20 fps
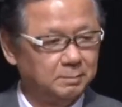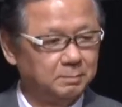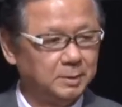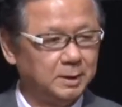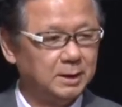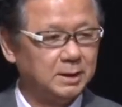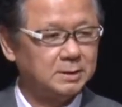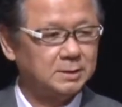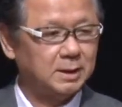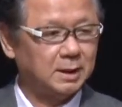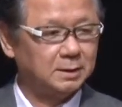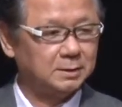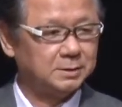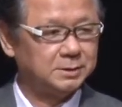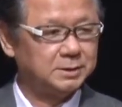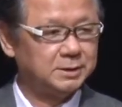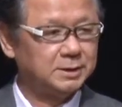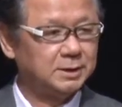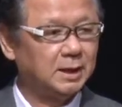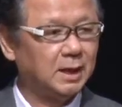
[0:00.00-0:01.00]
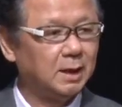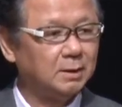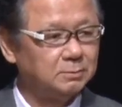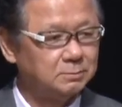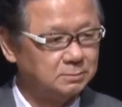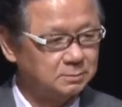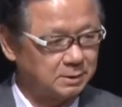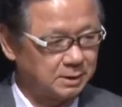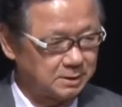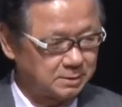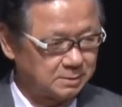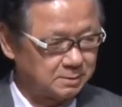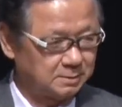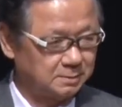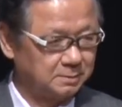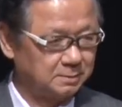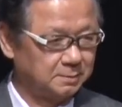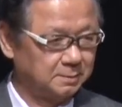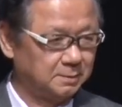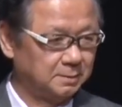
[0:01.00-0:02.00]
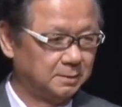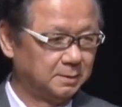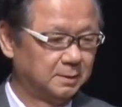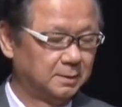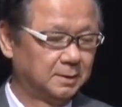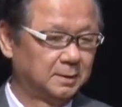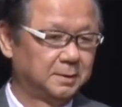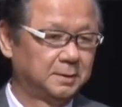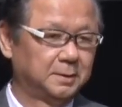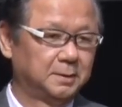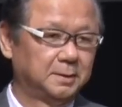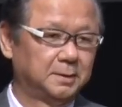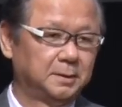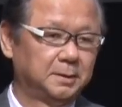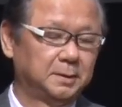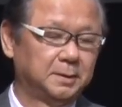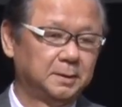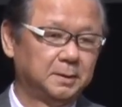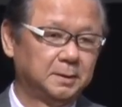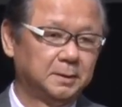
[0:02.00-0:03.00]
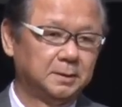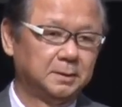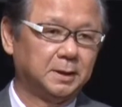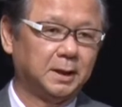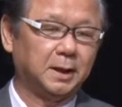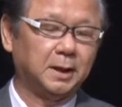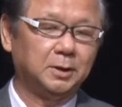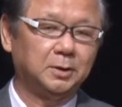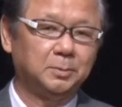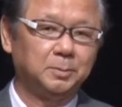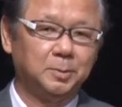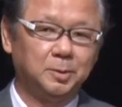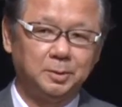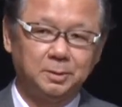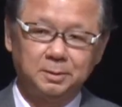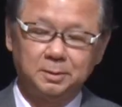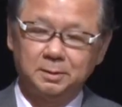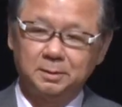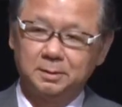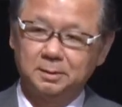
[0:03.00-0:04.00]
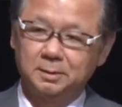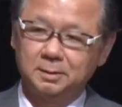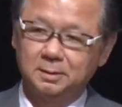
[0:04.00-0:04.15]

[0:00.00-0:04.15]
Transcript: 皆さん違うんです。だけども